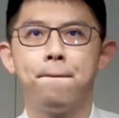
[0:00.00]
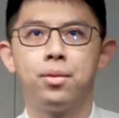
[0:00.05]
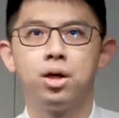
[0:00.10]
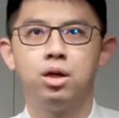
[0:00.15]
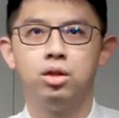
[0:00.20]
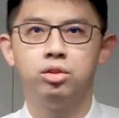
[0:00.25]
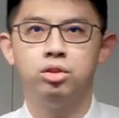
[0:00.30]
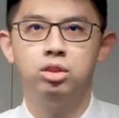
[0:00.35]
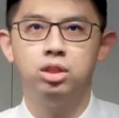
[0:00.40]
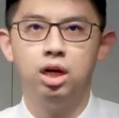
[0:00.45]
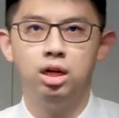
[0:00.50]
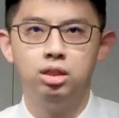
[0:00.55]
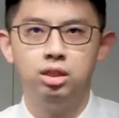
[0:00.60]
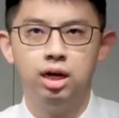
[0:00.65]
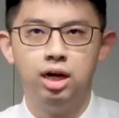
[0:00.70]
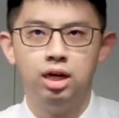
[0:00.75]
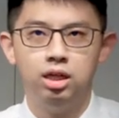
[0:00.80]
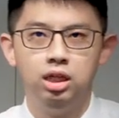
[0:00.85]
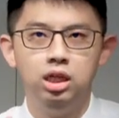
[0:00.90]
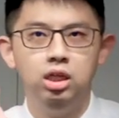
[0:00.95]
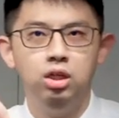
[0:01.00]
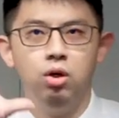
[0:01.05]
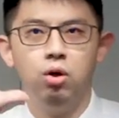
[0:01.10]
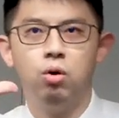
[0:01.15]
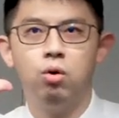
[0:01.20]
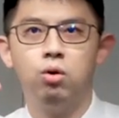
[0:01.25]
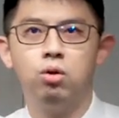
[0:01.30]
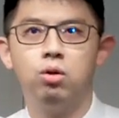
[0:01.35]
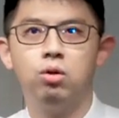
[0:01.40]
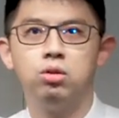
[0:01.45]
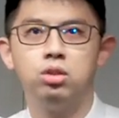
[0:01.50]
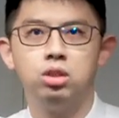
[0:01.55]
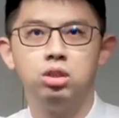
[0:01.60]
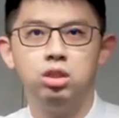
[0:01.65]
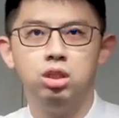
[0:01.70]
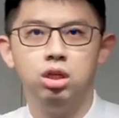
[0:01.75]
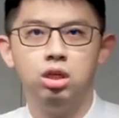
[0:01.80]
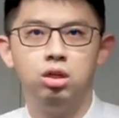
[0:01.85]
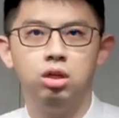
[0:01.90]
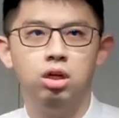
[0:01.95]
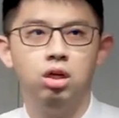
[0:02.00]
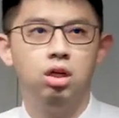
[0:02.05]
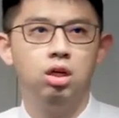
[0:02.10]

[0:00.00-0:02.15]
可是当他一有哈这些，